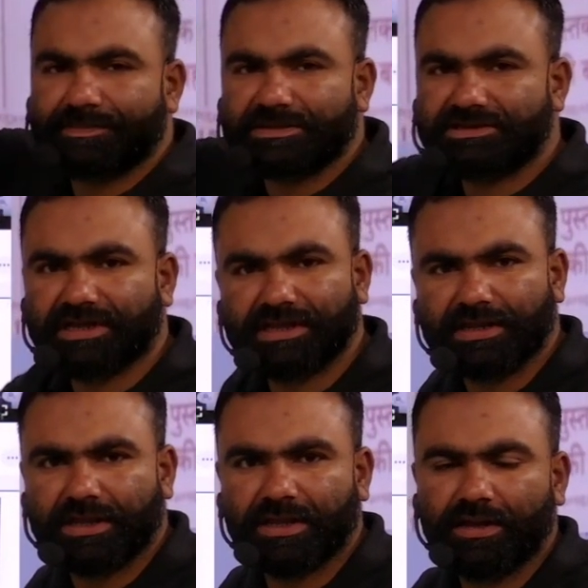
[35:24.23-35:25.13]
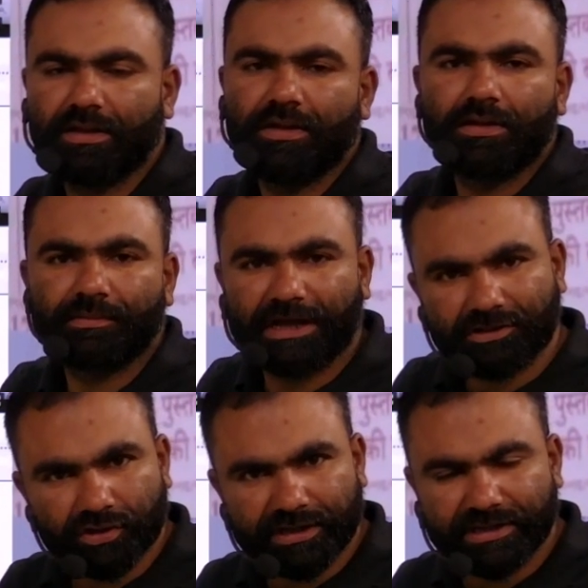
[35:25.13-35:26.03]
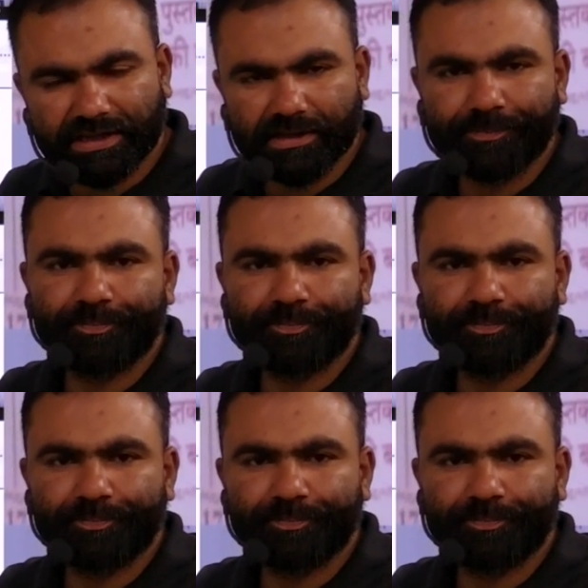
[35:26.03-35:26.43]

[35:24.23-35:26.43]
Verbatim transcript: पत्ता गिर गया बात तो एक ही है